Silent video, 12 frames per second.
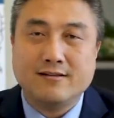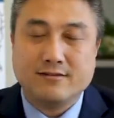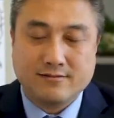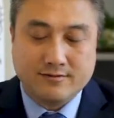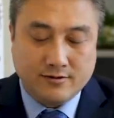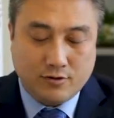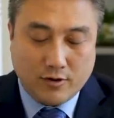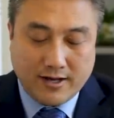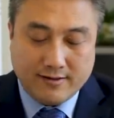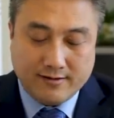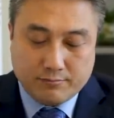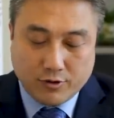资源，
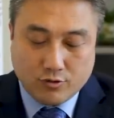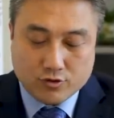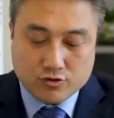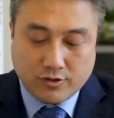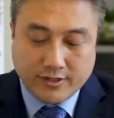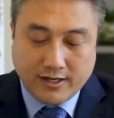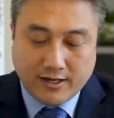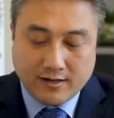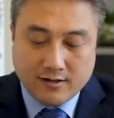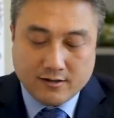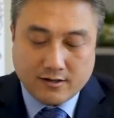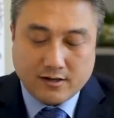比如说呢，
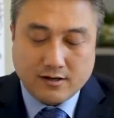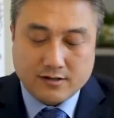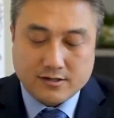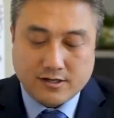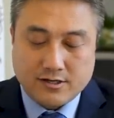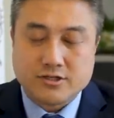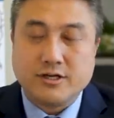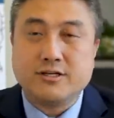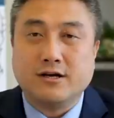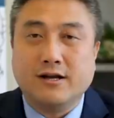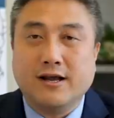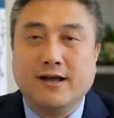这个申
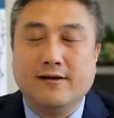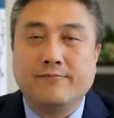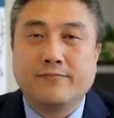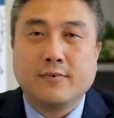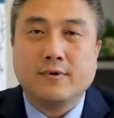请人